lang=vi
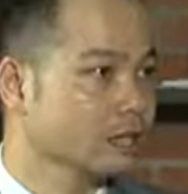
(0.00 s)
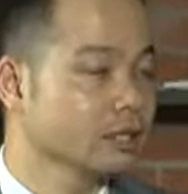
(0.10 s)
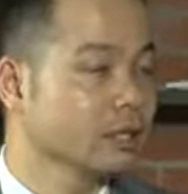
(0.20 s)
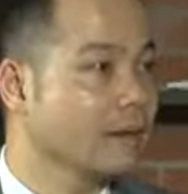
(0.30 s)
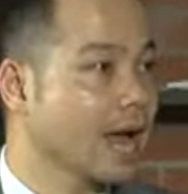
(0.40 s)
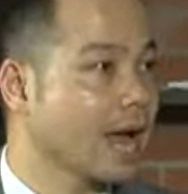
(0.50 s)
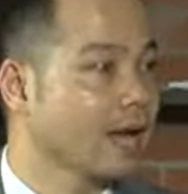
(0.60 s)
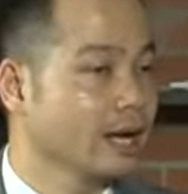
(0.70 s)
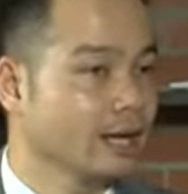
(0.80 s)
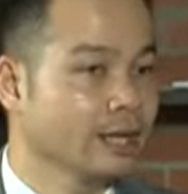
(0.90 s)
các trường cấp 3
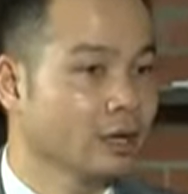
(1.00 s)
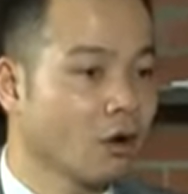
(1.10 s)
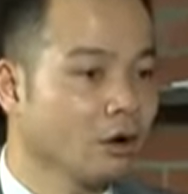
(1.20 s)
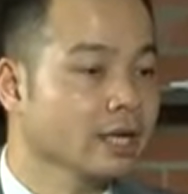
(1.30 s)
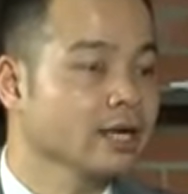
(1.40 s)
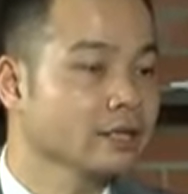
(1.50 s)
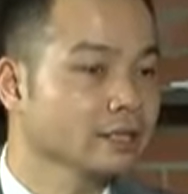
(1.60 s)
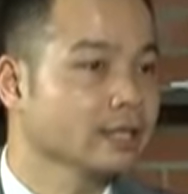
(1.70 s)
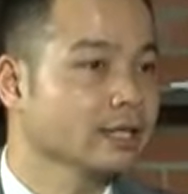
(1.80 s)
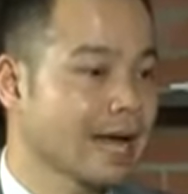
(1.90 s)
để có những cái
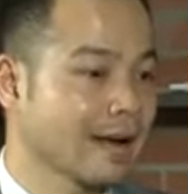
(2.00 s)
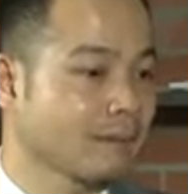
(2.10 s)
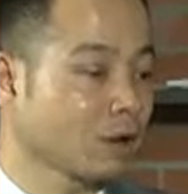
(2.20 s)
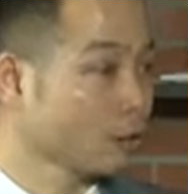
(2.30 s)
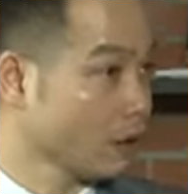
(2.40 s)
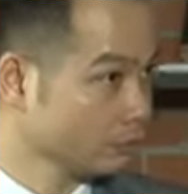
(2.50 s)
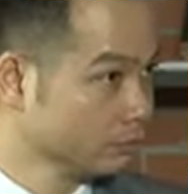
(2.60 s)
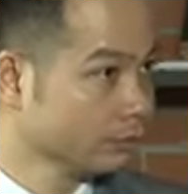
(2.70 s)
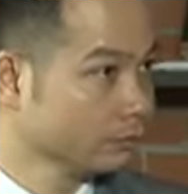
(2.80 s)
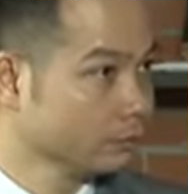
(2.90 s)
chương trình làm cộng đồng
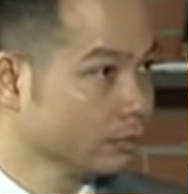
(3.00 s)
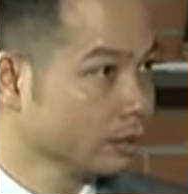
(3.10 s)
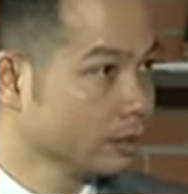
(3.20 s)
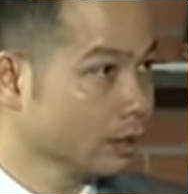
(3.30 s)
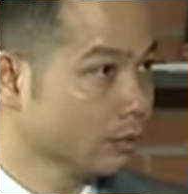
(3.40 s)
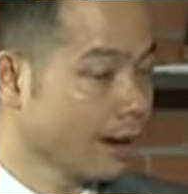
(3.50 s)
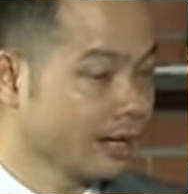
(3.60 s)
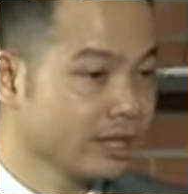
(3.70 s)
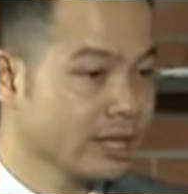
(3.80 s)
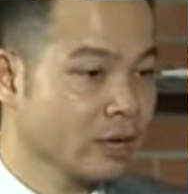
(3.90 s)

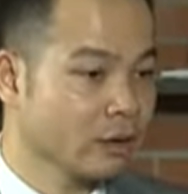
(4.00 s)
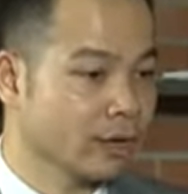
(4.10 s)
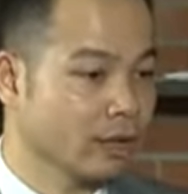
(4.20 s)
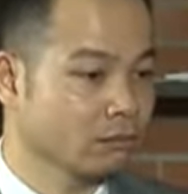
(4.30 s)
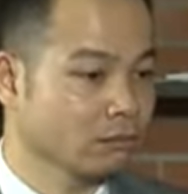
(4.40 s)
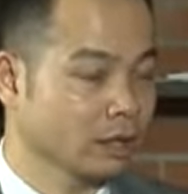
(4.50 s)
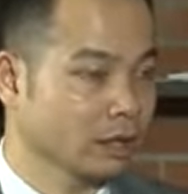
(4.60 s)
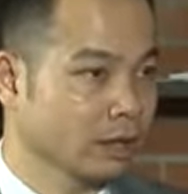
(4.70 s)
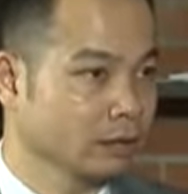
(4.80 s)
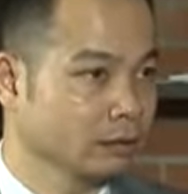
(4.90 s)
bằng những cái hoạt động
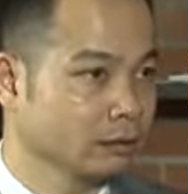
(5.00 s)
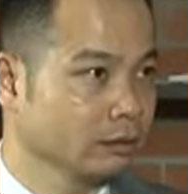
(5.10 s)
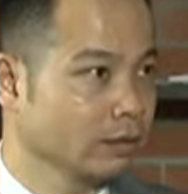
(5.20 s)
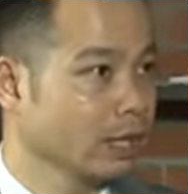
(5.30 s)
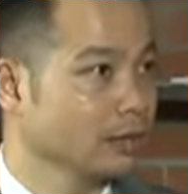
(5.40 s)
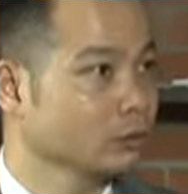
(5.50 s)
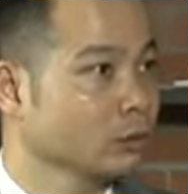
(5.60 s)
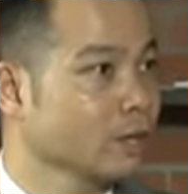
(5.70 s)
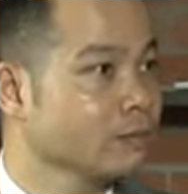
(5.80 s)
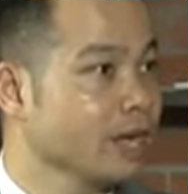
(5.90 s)
gọi là chúng
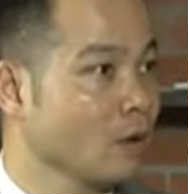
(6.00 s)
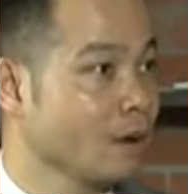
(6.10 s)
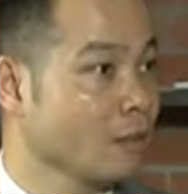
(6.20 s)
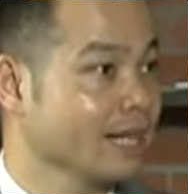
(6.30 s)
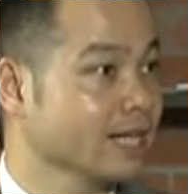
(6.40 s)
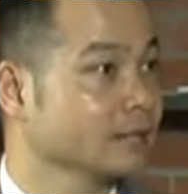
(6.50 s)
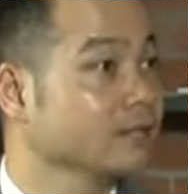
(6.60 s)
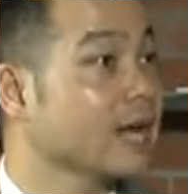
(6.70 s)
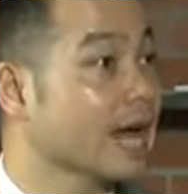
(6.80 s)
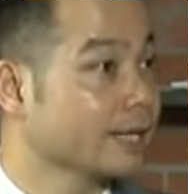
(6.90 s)
tôi cấp những cái học bổng hành trang
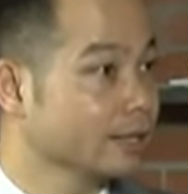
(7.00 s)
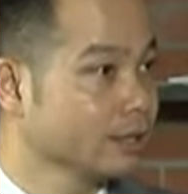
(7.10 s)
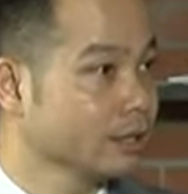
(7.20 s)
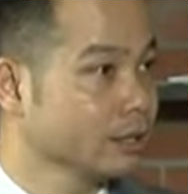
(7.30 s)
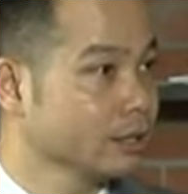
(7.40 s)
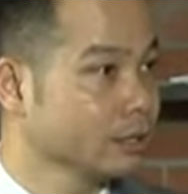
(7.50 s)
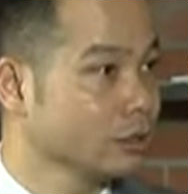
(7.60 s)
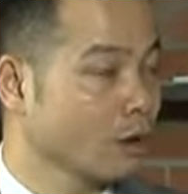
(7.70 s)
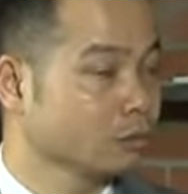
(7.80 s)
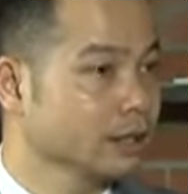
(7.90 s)
tương lai
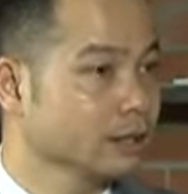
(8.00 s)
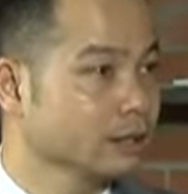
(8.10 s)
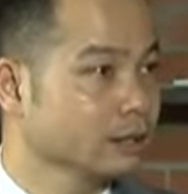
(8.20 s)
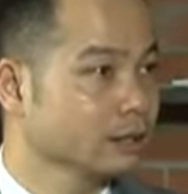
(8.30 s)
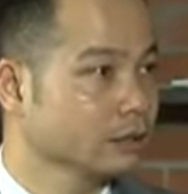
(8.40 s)
cho học sinh